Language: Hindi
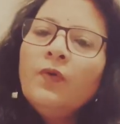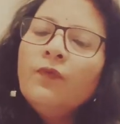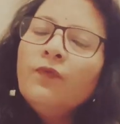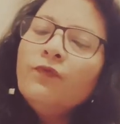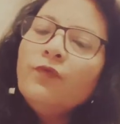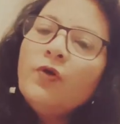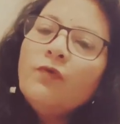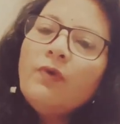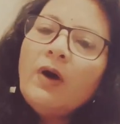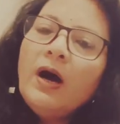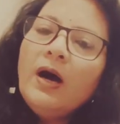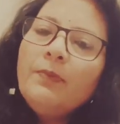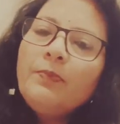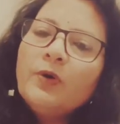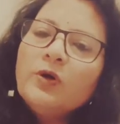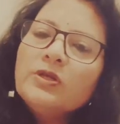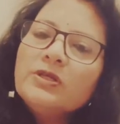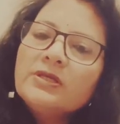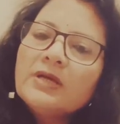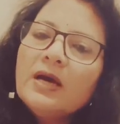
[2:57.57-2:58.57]
वो वहाँ
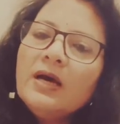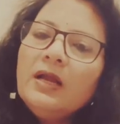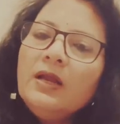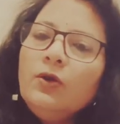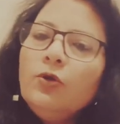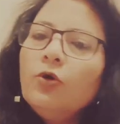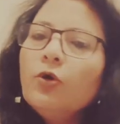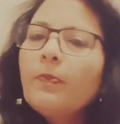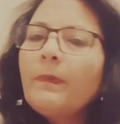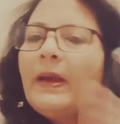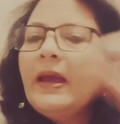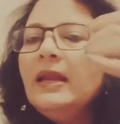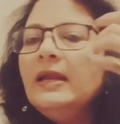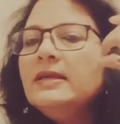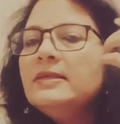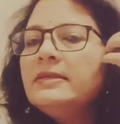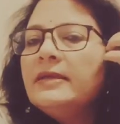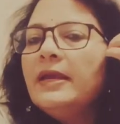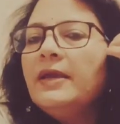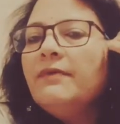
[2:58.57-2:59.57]
पहुँचा लोग पहले
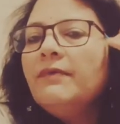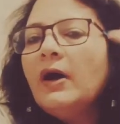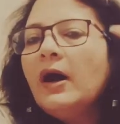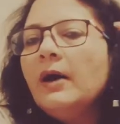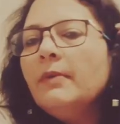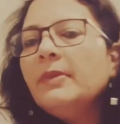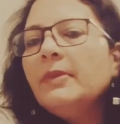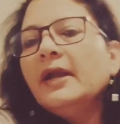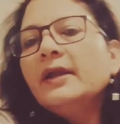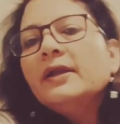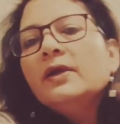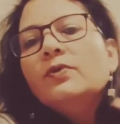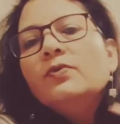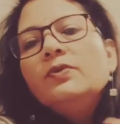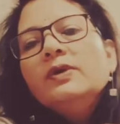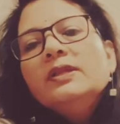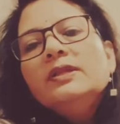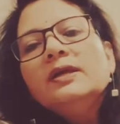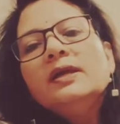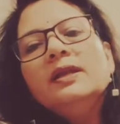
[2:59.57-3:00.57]
से ही वहाँ बैठे
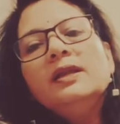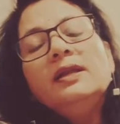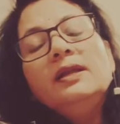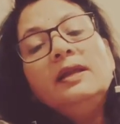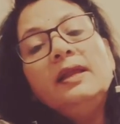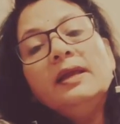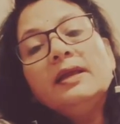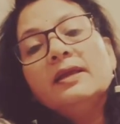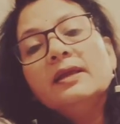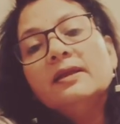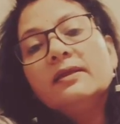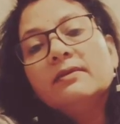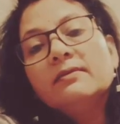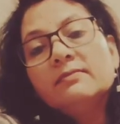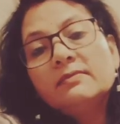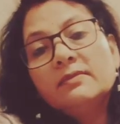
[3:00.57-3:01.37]
हुए थे लेकिन